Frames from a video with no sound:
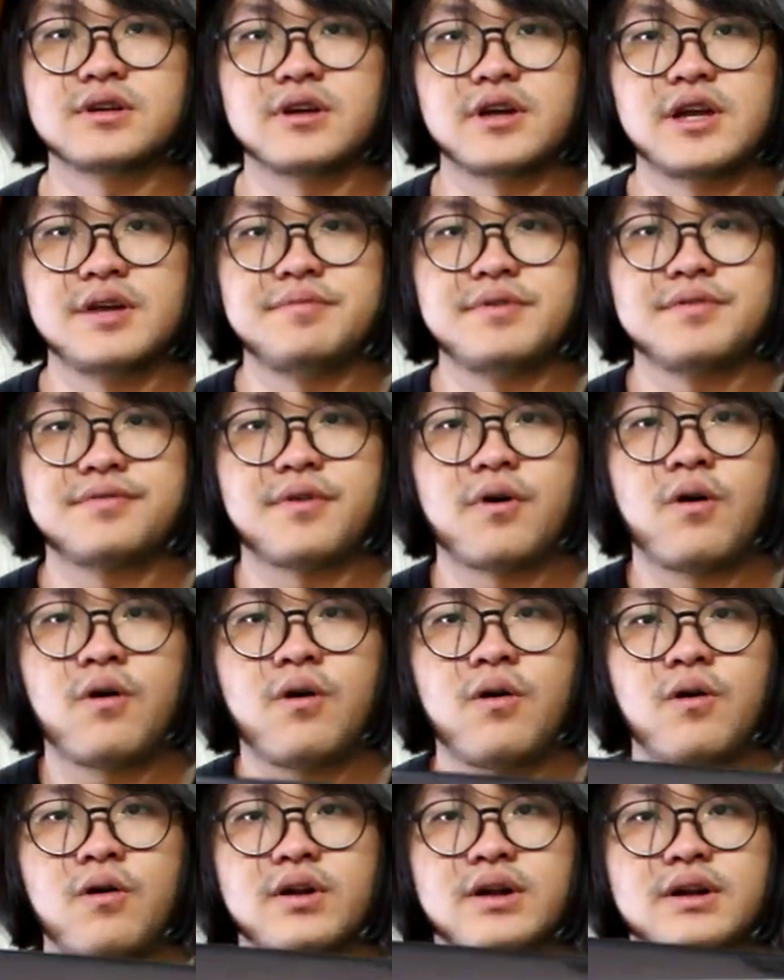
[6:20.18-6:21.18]

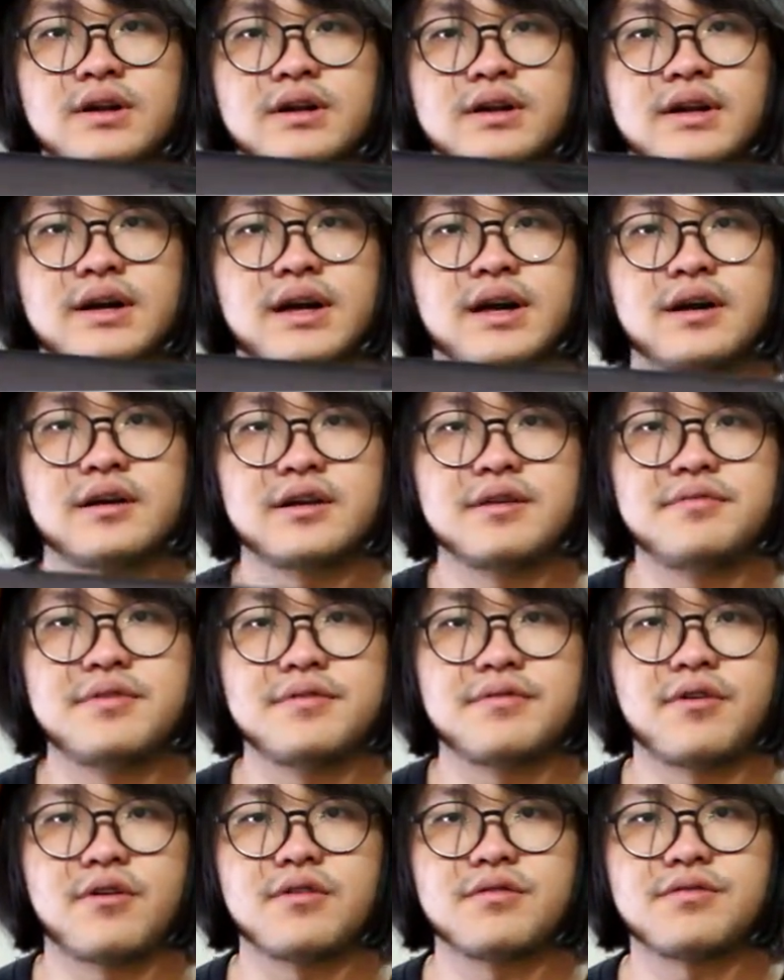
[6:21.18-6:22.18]
Epiphone นะฮะ
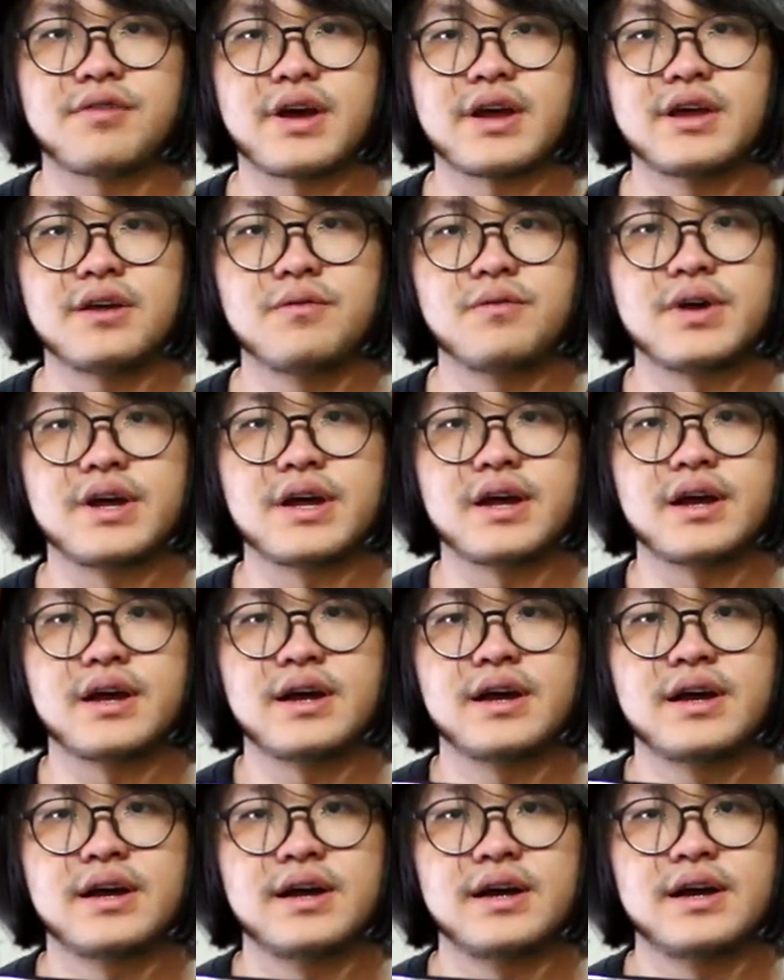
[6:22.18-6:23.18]
Epiphone Flying V
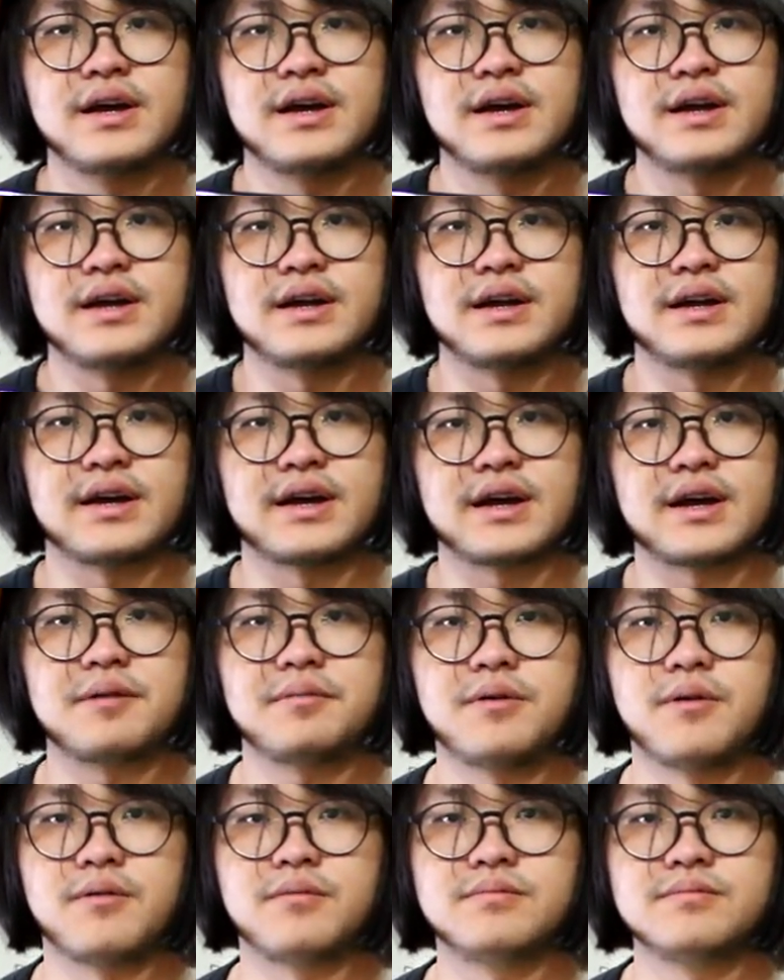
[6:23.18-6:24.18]
นะครั
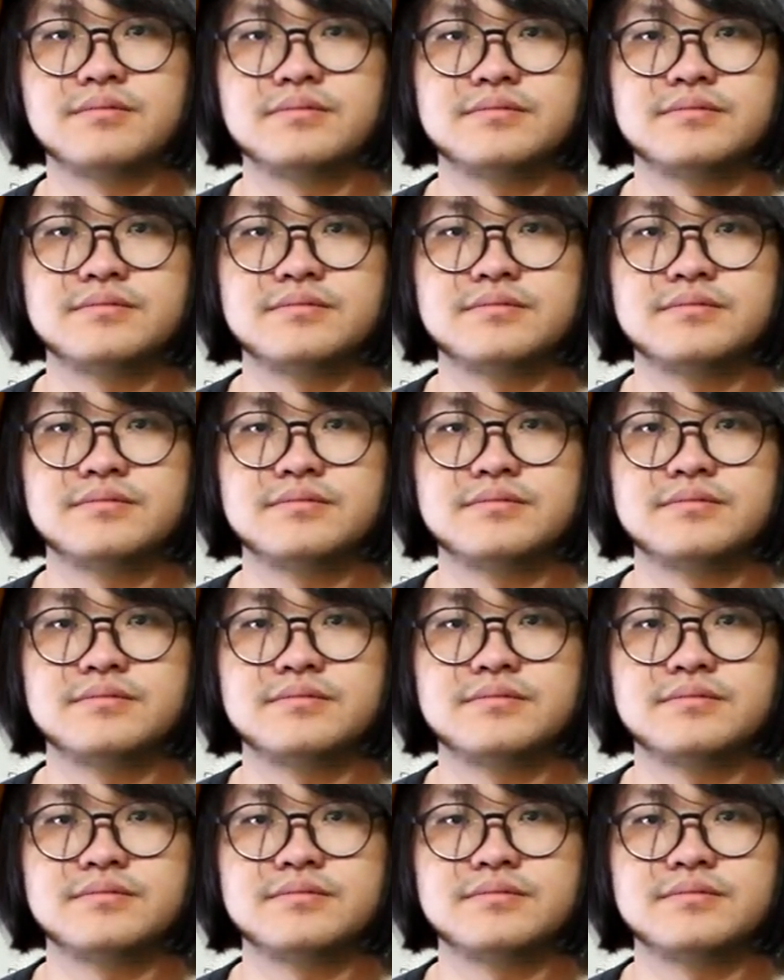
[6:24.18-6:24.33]
บผม